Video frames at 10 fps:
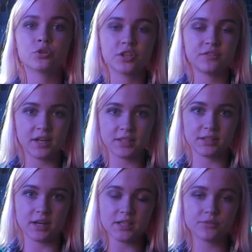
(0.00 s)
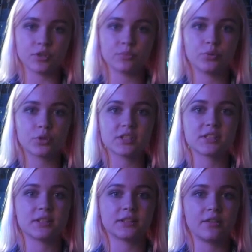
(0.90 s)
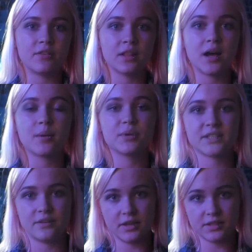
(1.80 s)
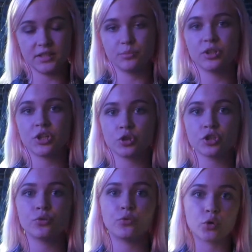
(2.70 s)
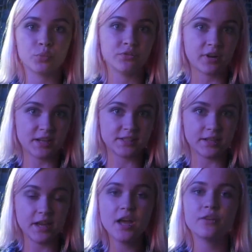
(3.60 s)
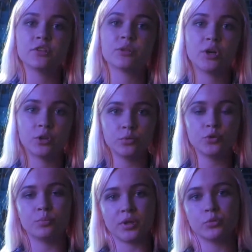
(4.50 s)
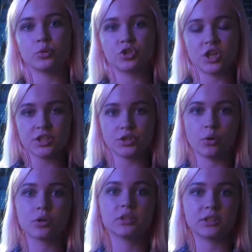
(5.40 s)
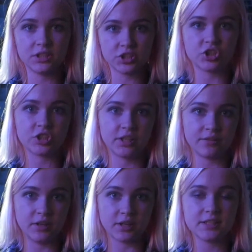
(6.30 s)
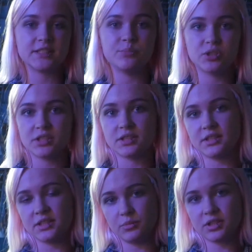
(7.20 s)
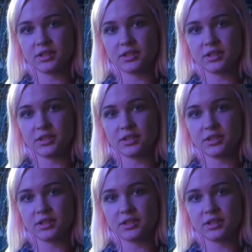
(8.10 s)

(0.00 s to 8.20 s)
уже в третий раз в Оренбурге стартовал образовательный молодежный форум Евразия. В этом году в нем примут участие около тысячи человек из 77